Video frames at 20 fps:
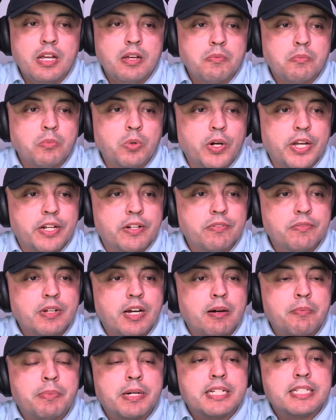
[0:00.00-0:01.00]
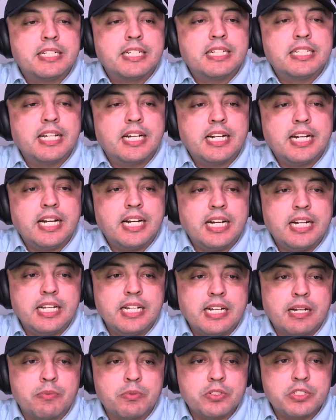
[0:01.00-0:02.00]
Bueno, a partir de acá
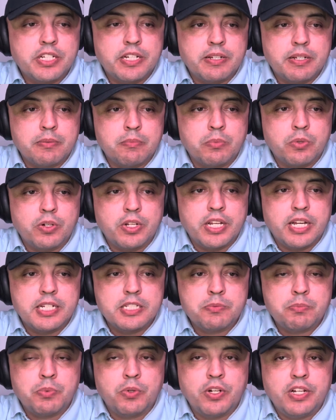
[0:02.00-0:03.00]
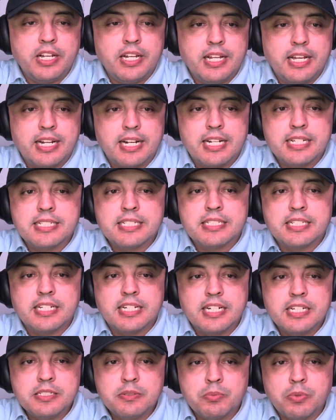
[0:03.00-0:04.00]
digamos que voy a spoilear las
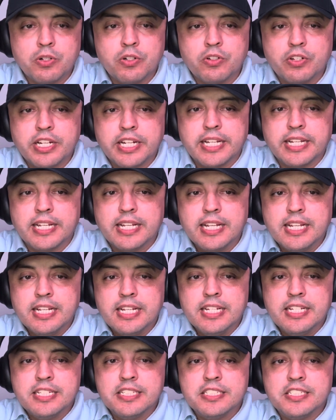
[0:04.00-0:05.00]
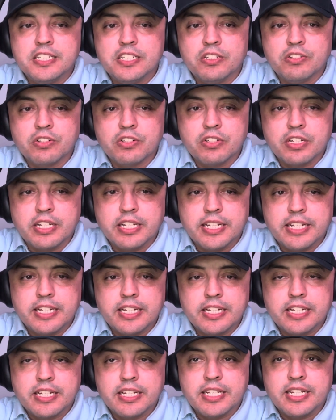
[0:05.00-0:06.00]
escenas, por lo que si no
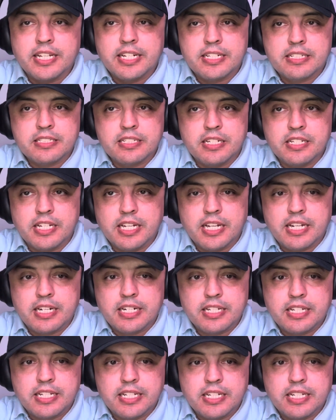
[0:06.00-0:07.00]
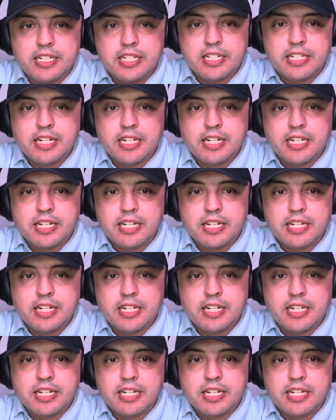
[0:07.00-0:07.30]
eh, quieres dañar eh,